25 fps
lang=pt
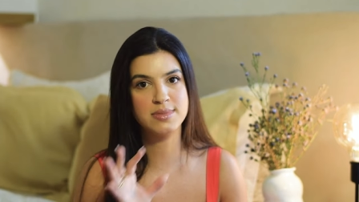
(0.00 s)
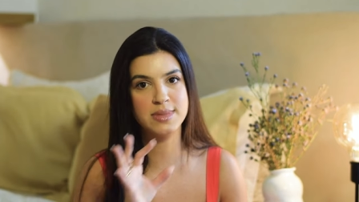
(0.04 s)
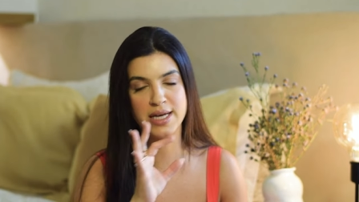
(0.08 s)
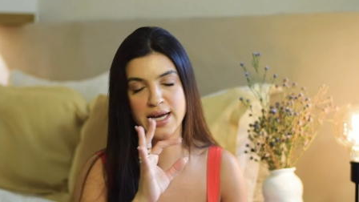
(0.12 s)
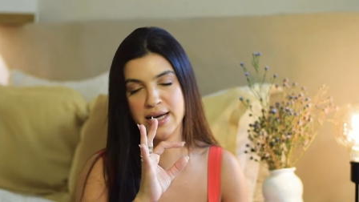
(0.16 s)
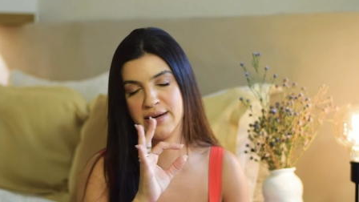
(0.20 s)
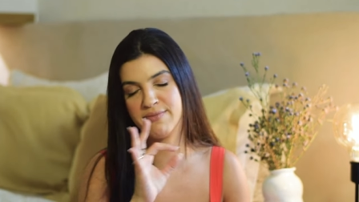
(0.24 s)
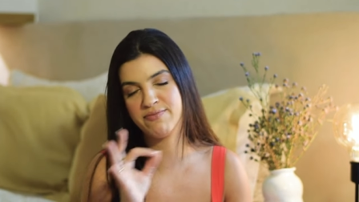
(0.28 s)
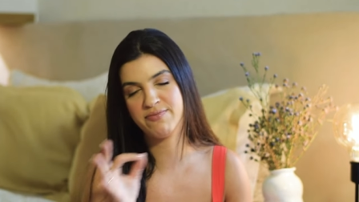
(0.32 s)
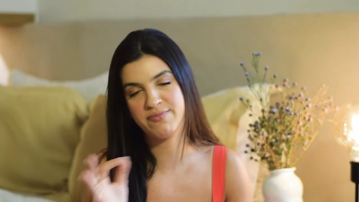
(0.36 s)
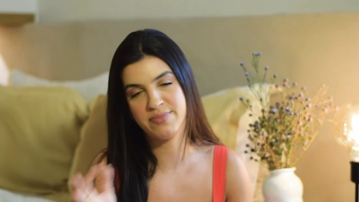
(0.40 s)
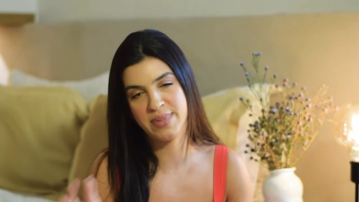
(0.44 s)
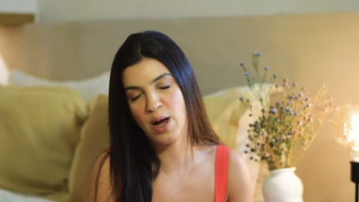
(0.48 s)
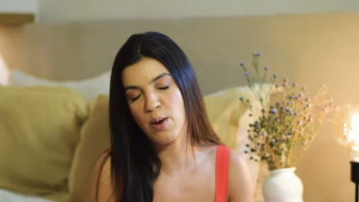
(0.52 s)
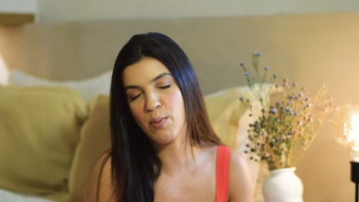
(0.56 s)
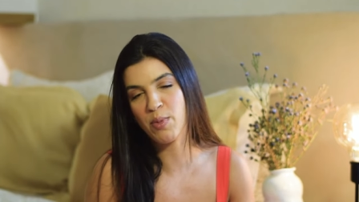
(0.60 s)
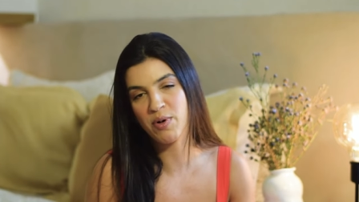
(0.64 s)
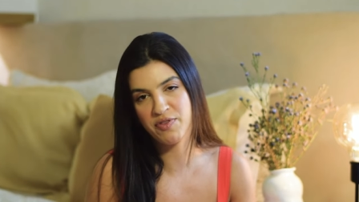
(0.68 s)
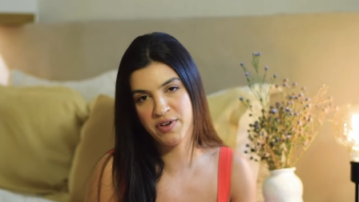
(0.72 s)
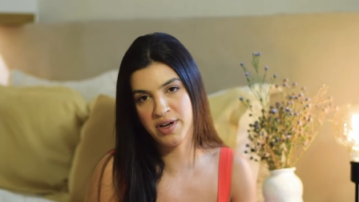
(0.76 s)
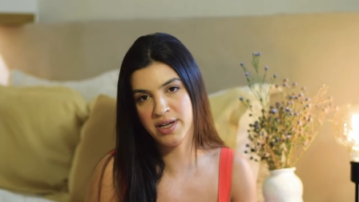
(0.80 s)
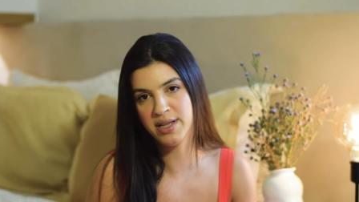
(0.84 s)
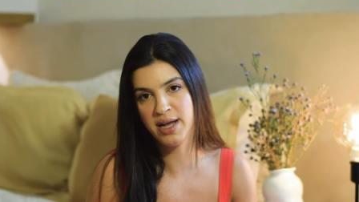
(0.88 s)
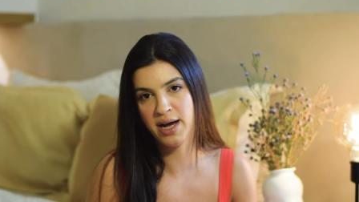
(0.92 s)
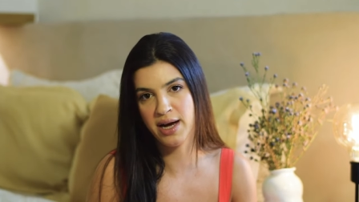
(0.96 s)
É, é uma
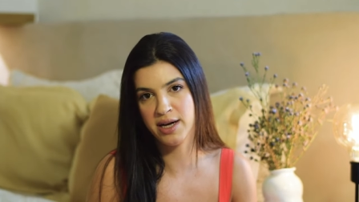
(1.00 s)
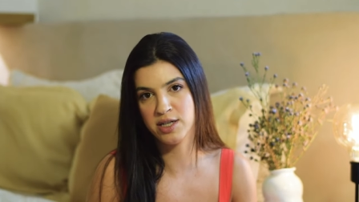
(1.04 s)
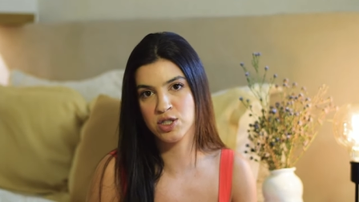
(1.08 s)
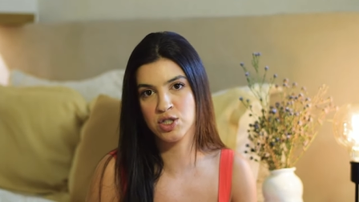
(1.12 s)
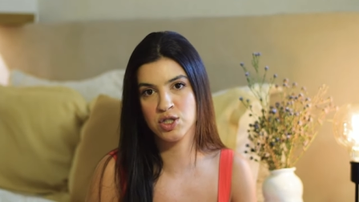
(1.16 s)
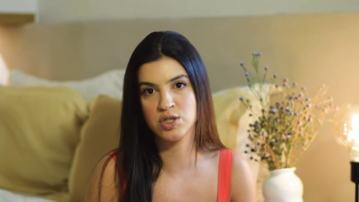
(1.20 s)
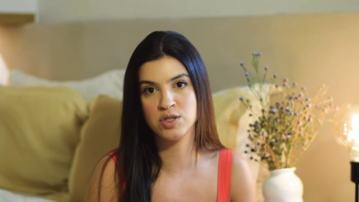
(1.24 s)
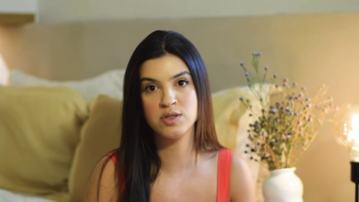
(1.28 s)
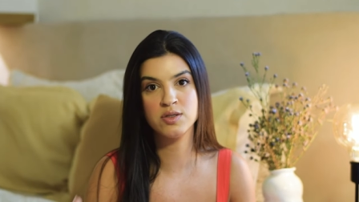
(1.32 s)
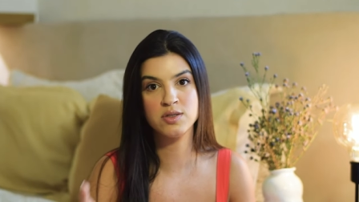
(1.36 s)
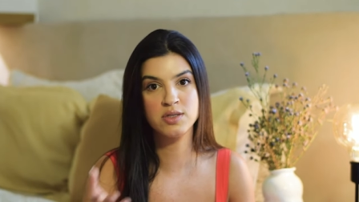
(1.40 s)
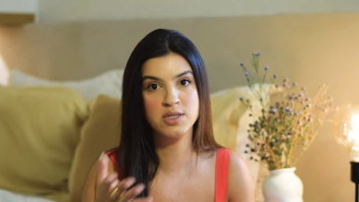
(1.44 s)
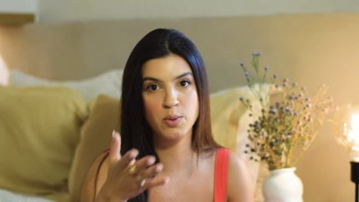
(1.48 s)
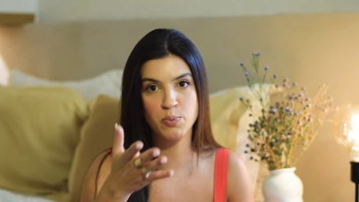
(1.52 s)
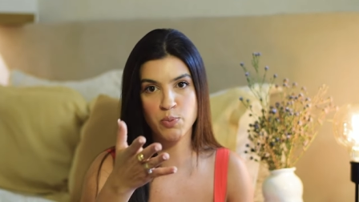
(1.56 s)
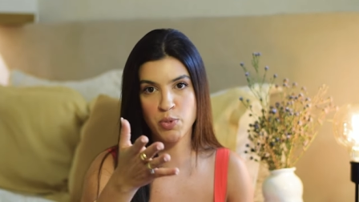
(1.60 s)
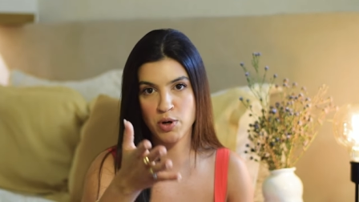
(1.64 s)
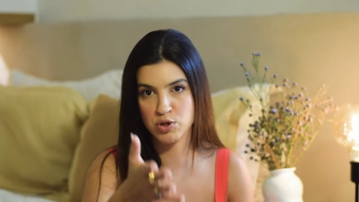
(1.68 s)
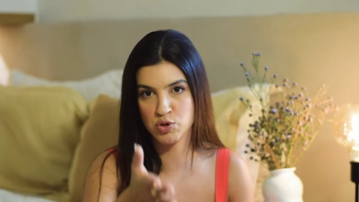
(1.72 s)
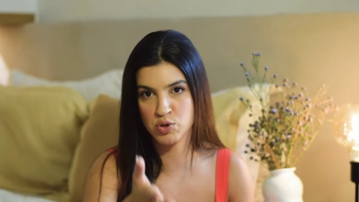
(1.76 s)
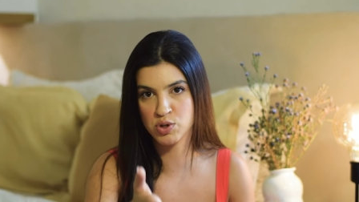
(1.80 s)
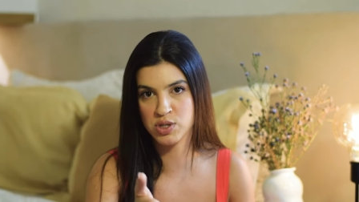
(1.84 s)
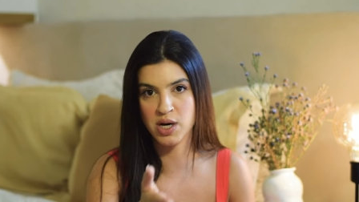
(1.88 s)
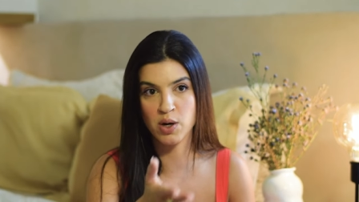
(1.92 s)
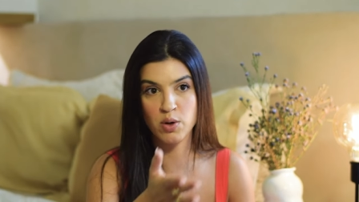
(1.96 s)
verdade. Você
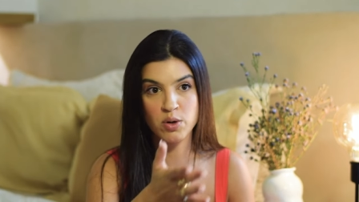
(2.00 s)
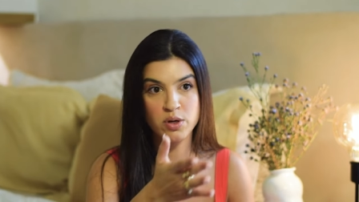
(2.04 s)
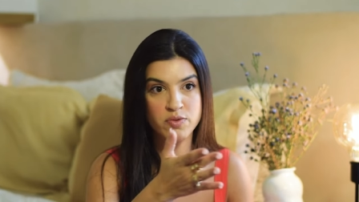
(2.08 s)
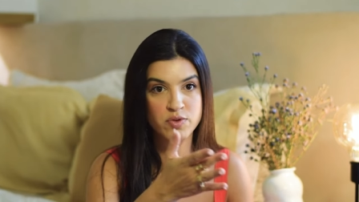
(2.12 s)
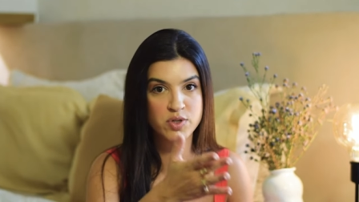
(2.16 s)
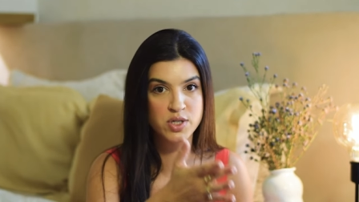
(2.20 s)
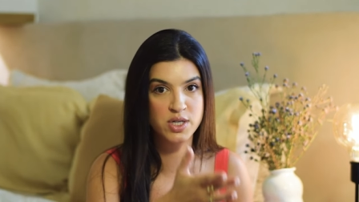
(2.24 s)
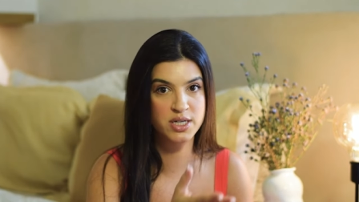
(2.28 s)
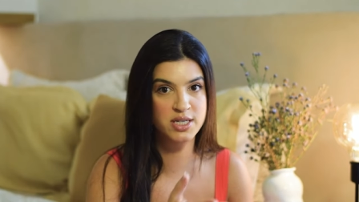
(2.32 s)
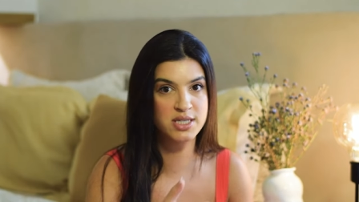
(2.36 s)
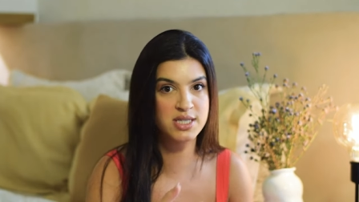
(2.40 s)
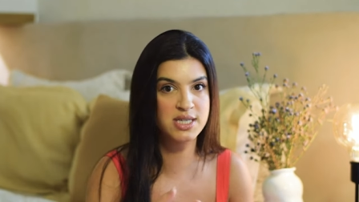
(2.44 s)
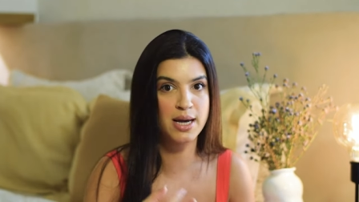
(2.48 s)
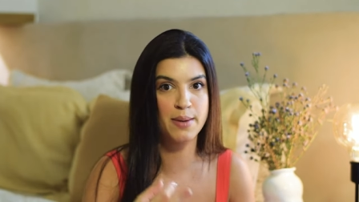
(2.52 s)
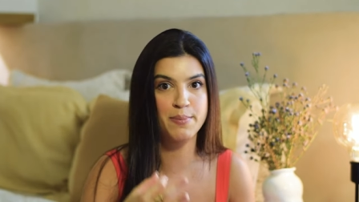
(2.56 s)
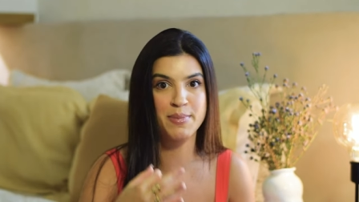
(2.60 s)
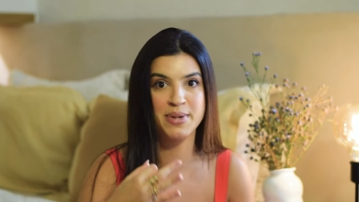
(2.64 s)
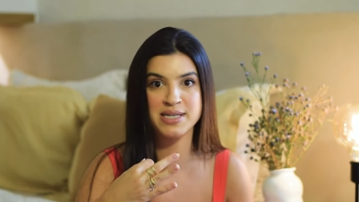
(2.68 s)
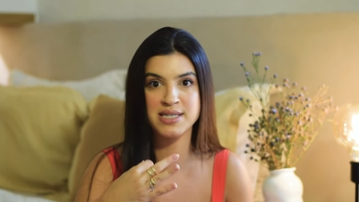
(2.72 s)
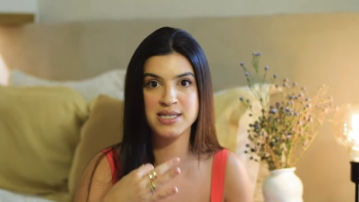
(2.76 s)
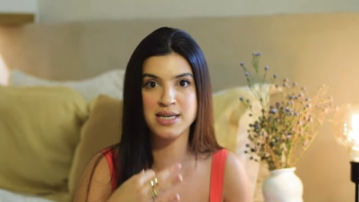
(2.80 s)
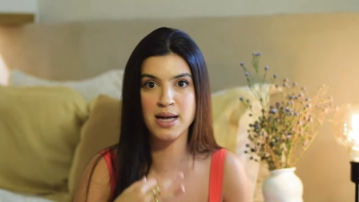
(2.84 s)
pode usar o que você quiser, mas